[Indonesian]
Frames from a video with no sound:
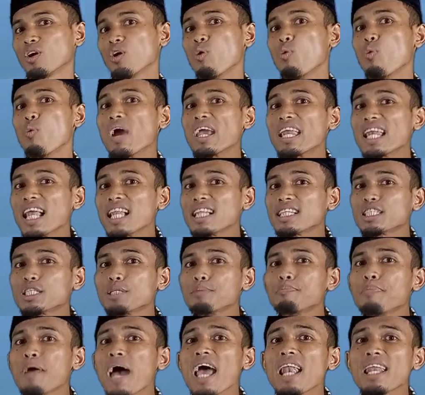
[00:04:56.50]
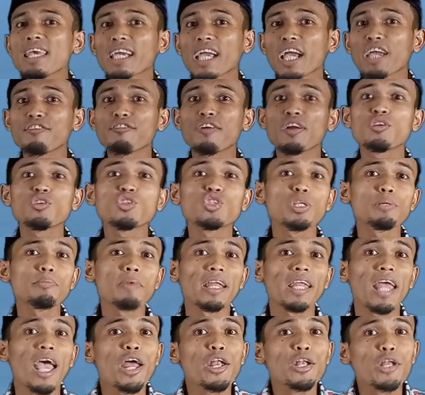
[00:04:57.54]
Wa ilal jibali kaifa
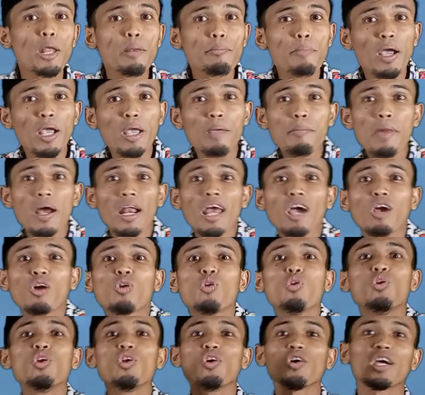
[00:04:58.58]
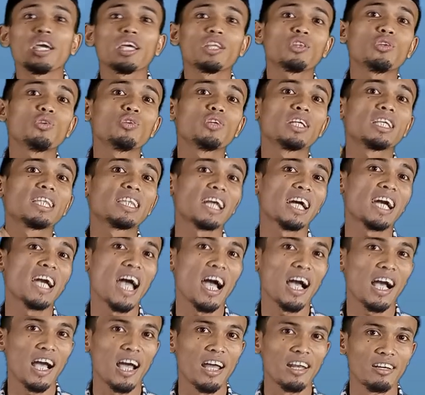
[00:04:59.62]
nusibat dan bagaimana gunung itu
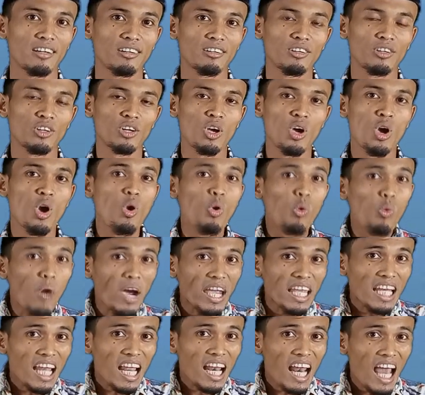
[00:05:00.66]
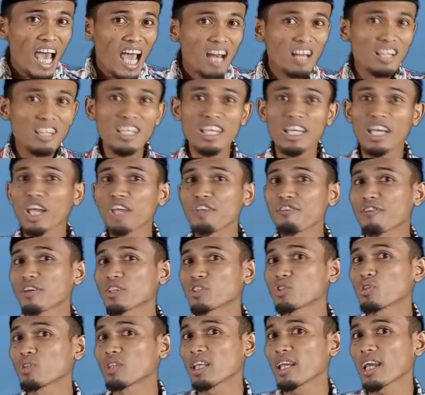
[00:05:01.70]
ditegakkan. Wa ilal ardi kaifa
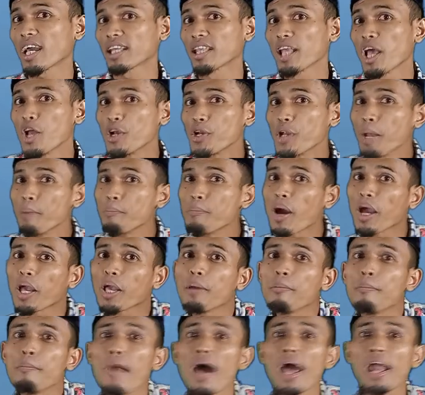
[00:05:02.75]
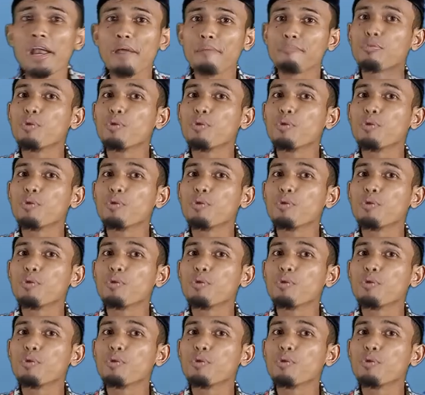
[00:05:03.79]
sutihat dan bagaimana